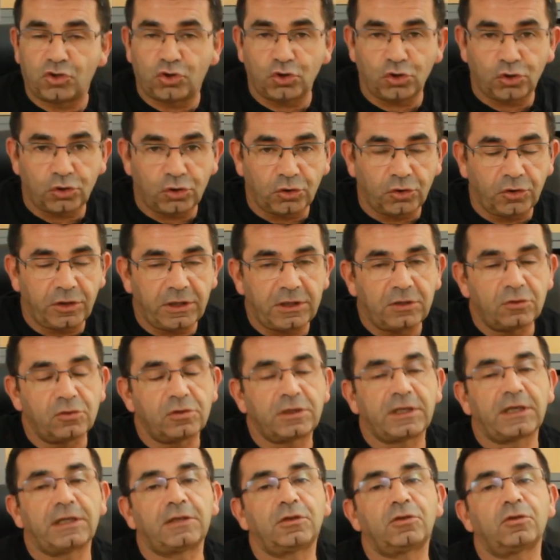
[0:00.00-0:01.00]
yo no
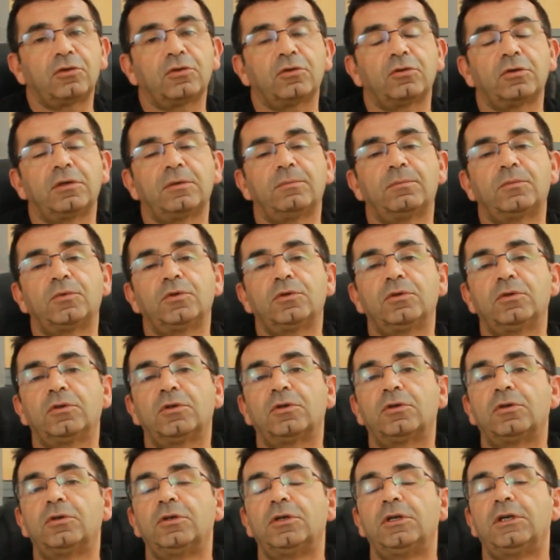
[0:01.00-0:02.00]
digo que a todo el
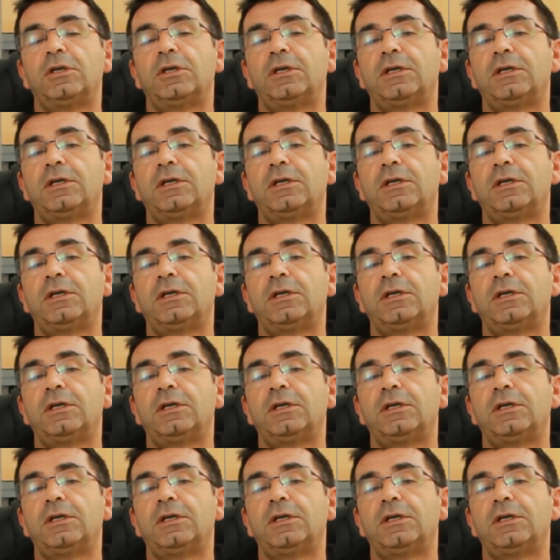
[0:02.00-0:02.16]
mundo